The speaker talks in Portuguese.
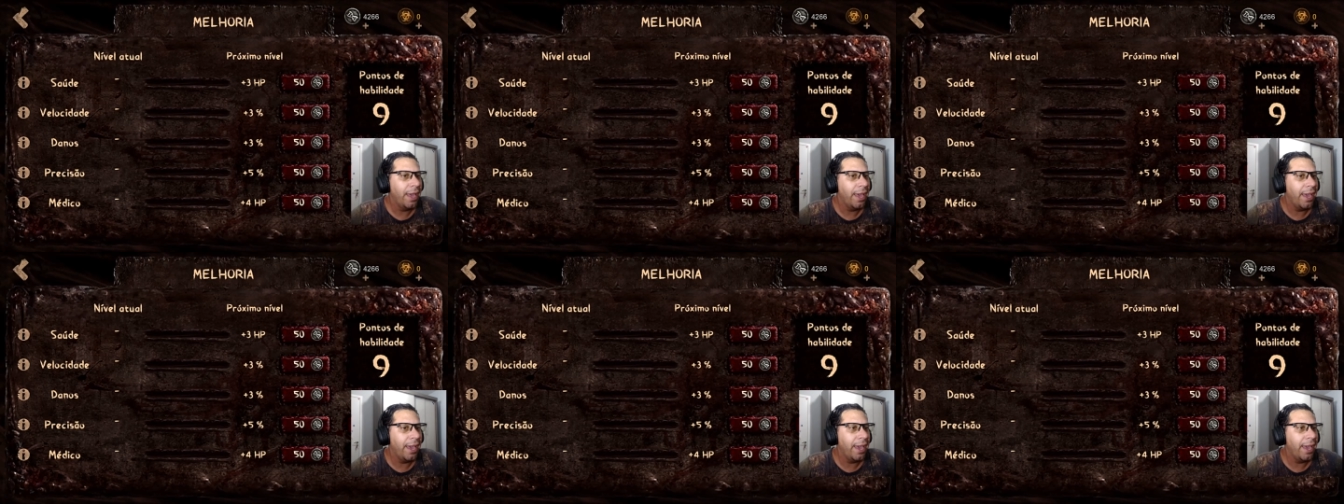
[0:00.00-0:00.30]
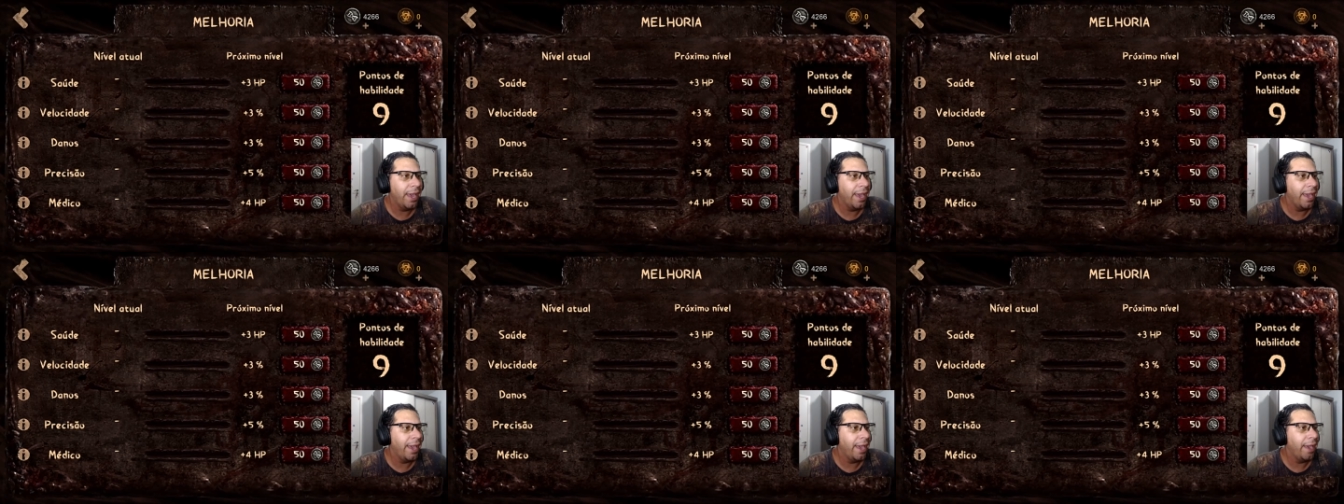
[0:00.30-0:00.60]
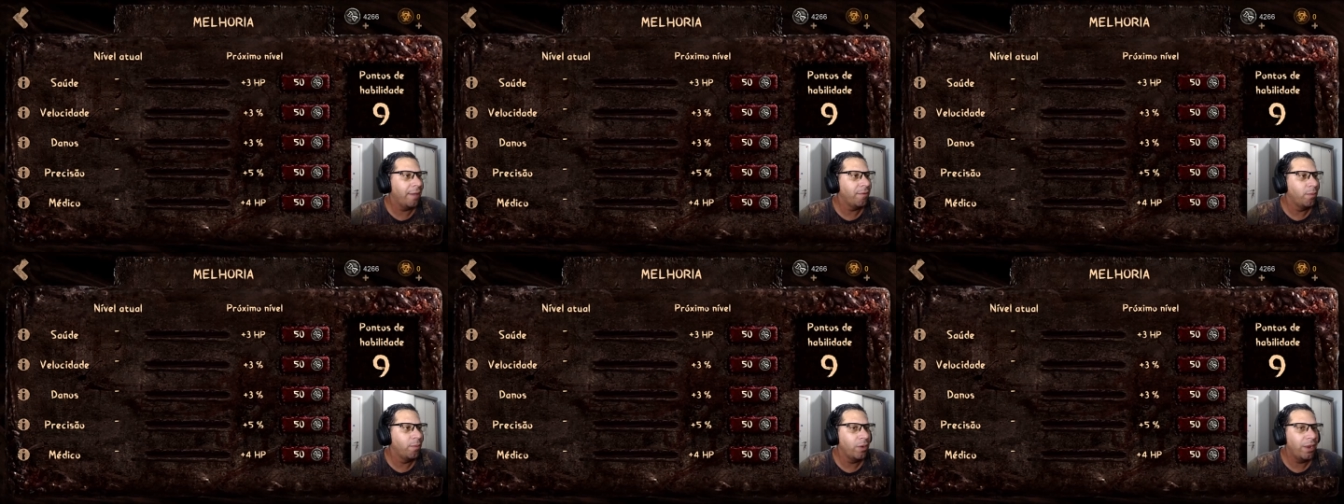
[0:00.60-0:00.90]

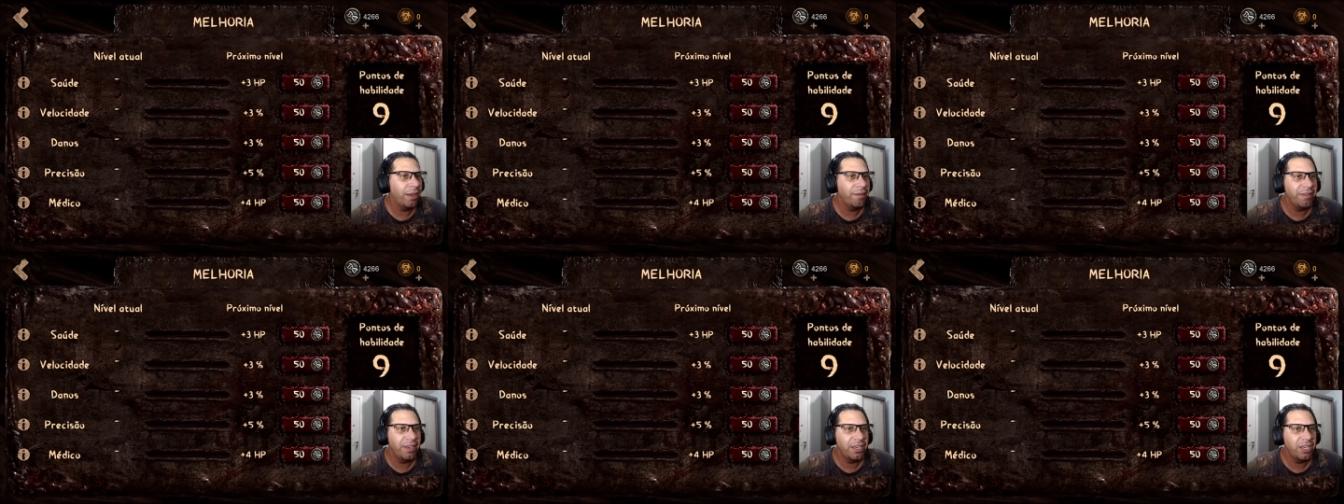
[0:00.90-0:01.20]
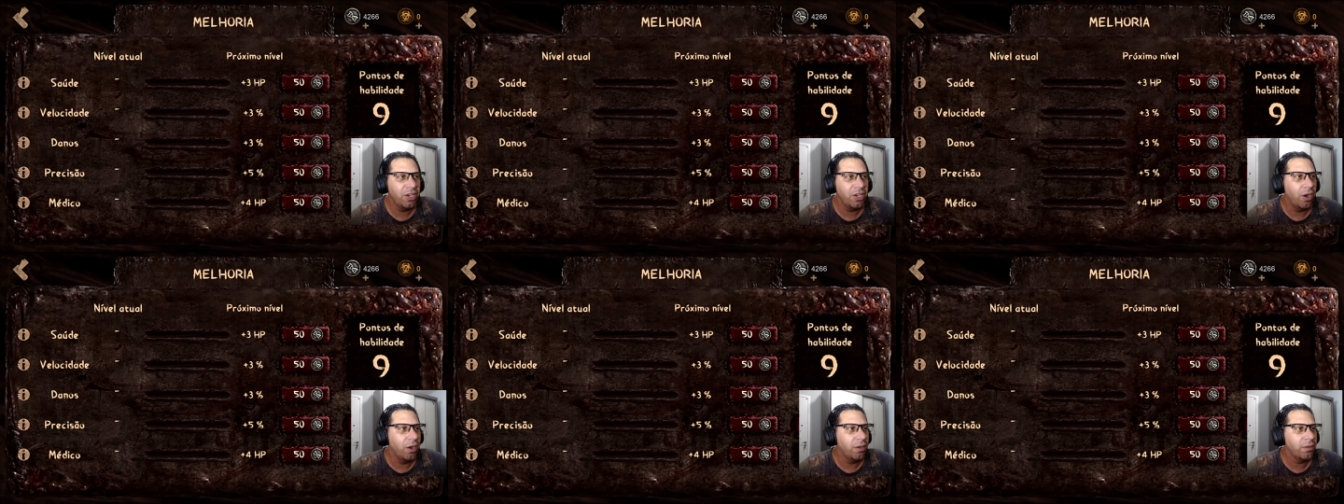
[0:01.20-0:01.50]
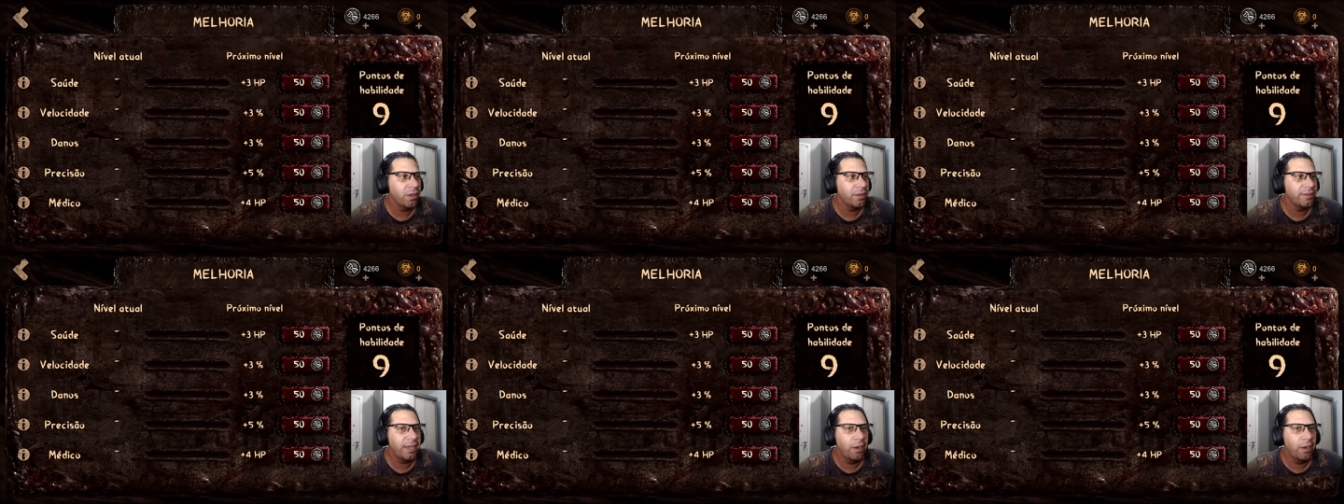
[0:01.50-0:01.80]
é, vamos lá ver aqui, ó.
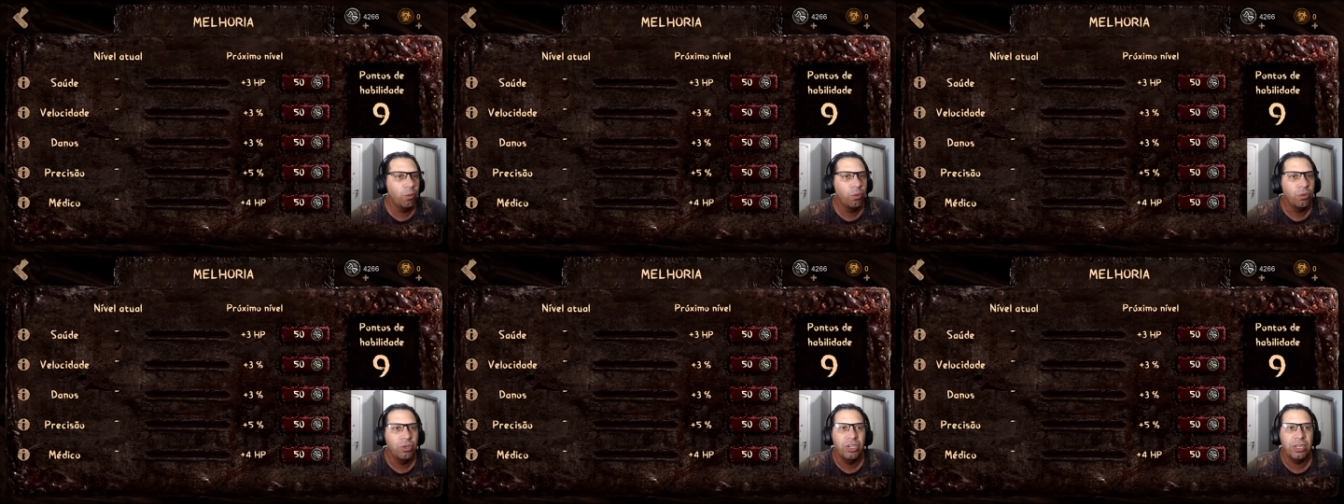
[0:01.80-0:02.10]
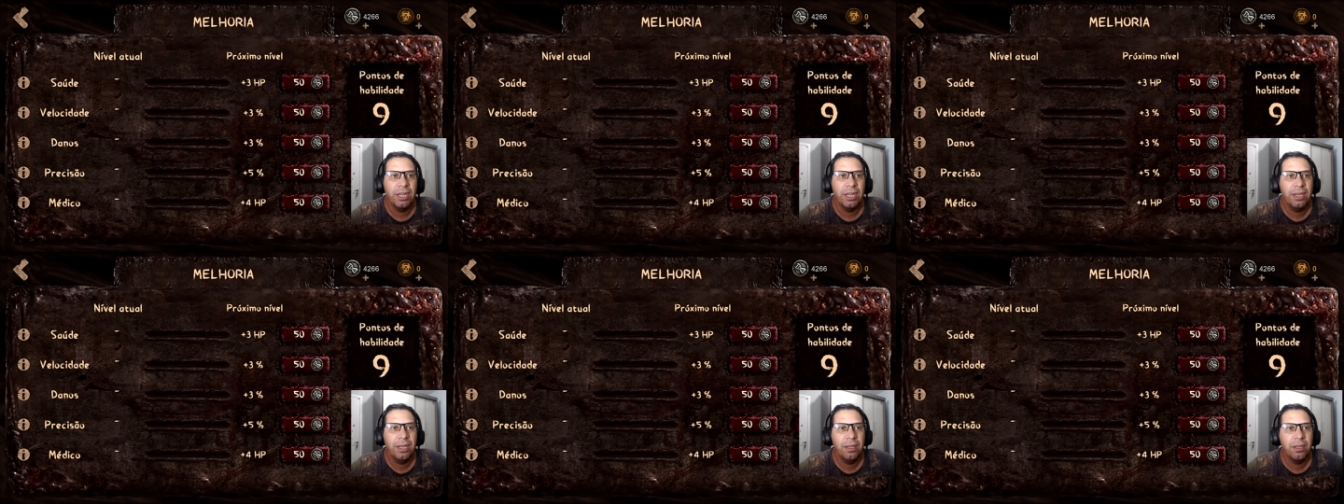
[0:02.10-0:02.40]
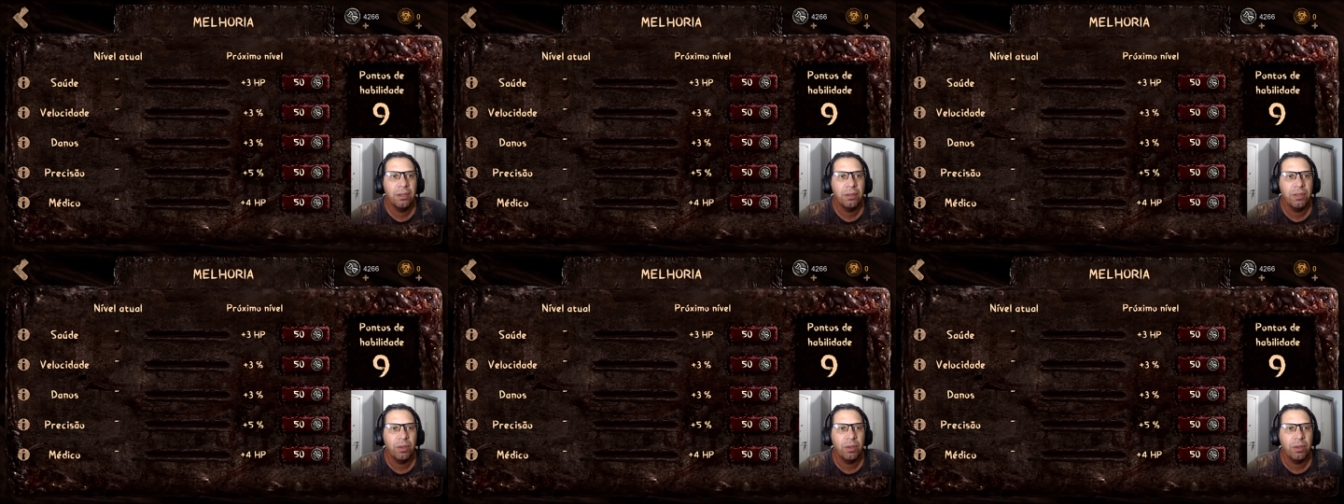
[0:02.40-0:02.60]
Saúde, né?